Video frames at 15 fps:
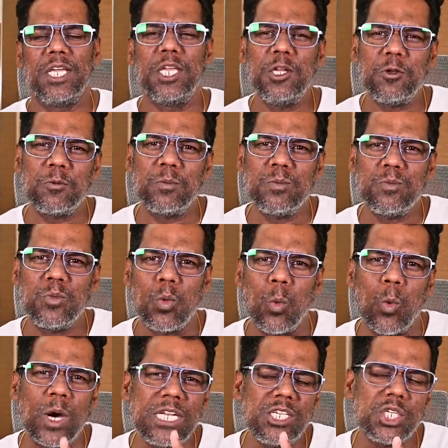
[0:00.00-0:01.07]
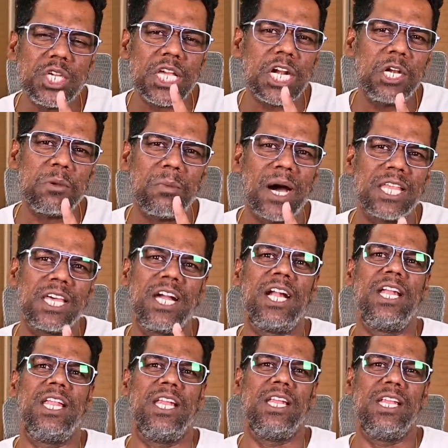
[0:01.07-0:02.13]
இன்னும் ஒன்று இரண்டு
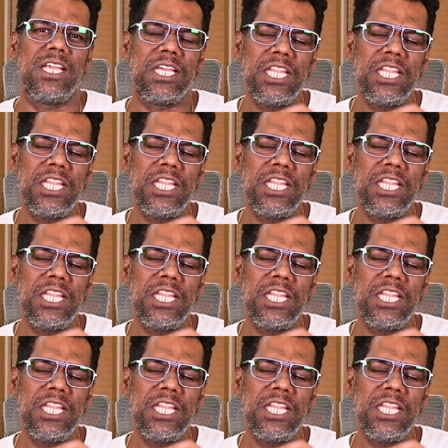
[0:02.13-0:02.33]
மாதங்களில்